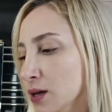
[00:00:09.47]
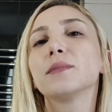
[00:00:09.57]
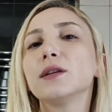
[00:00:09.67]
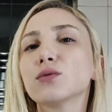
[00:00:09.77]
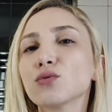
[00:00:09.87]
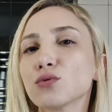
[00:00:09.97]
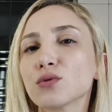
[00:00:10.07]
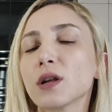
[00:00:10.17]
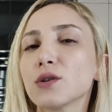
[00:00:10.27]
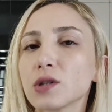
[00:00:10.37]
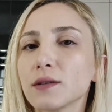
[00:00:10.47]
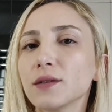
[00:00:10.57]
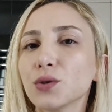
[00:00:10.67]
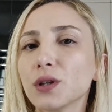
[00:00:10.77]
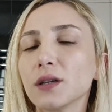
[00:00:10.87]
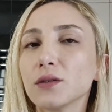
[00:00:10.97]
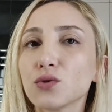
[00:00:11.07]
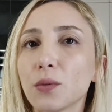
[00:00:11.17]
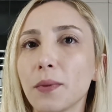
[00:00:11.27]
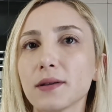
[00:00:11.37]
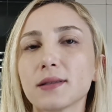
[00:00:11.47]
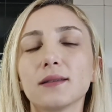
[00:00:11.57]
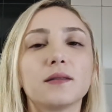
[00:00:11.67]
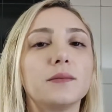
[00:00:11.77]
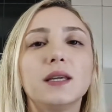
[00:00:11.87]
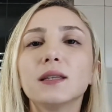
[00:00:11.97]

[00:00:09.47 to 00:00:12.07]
Biliyorsunuz daha önceki videolarda çok bahsettim.